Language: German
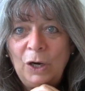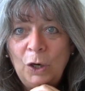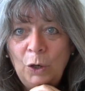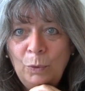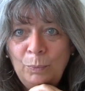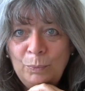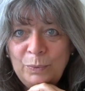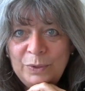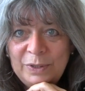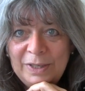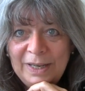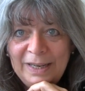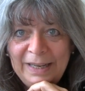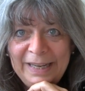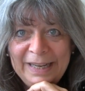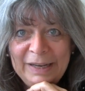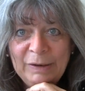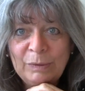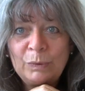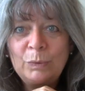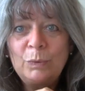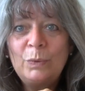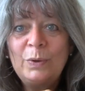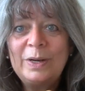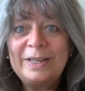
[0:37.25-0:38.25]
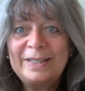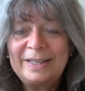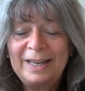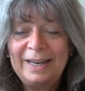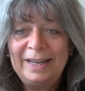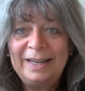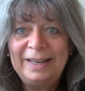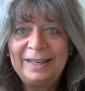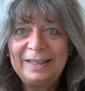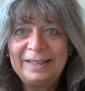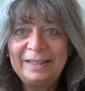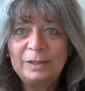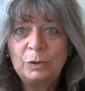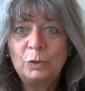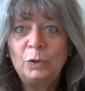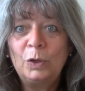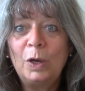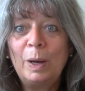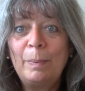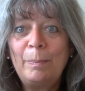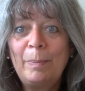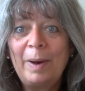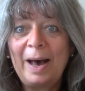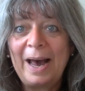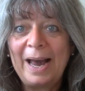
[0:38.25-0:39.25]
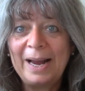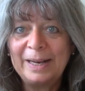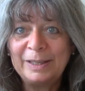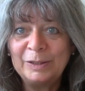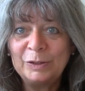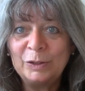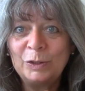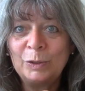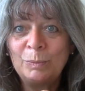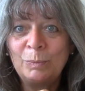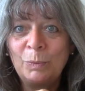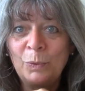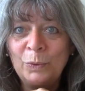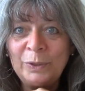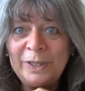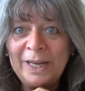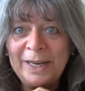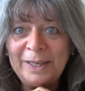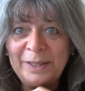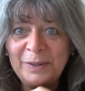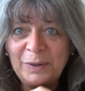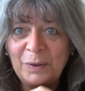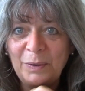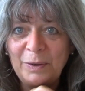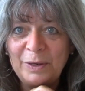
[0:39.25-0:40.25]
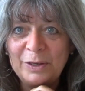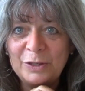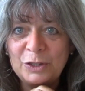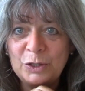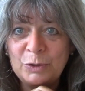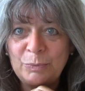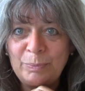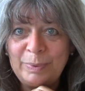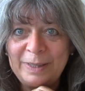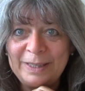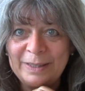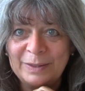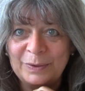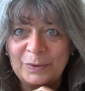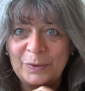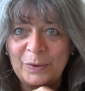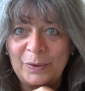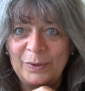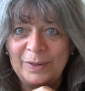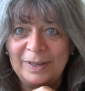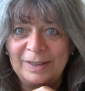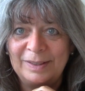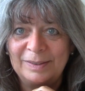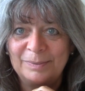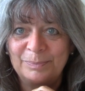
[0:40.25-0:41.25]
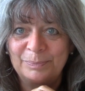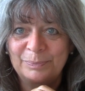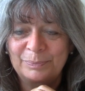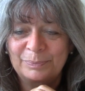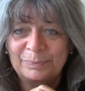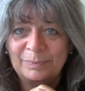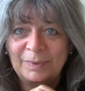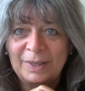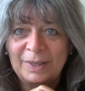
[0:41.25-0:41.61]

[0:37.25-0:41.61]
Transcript: hauptsächlich und ursächlich körpereigene Hormone eine Rolle spielen können.